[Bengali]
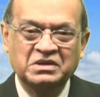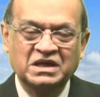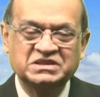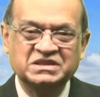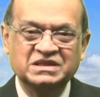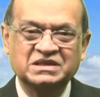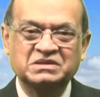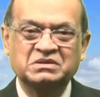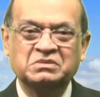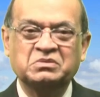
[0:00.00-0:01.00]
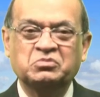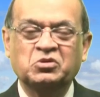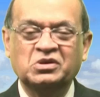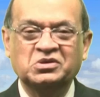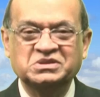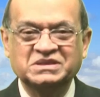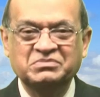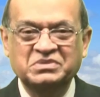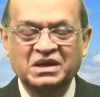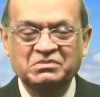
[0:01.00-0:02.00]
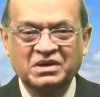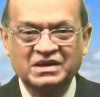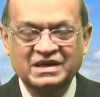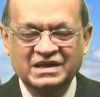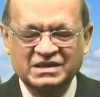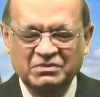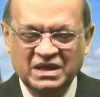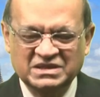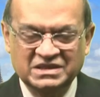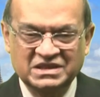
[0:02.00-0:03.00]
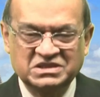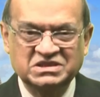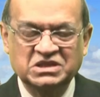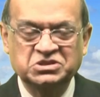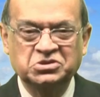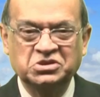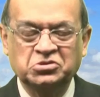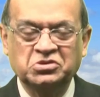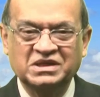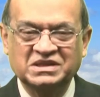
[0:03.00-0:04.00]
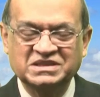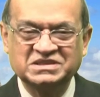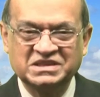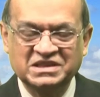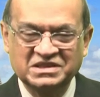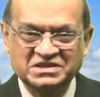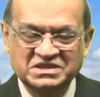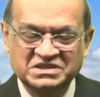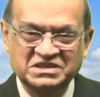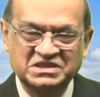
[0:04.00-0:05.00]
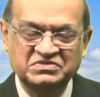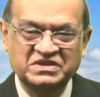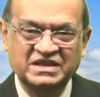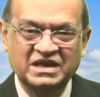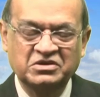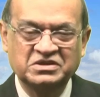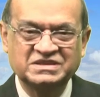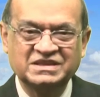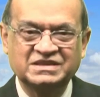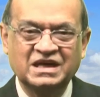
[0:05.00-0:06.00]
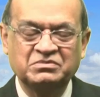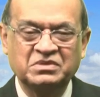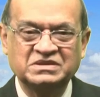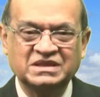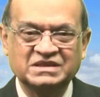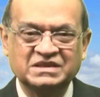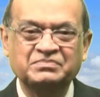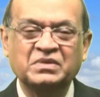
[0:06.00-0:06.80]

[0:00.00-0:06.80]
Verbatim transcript: রাশিয়ার বলল যে মিয়ানমারের একটা বাজারে চারশোটা দোকান আছে সেখানে সিসিটিভি দেওয়া হয়েছে তার যাতে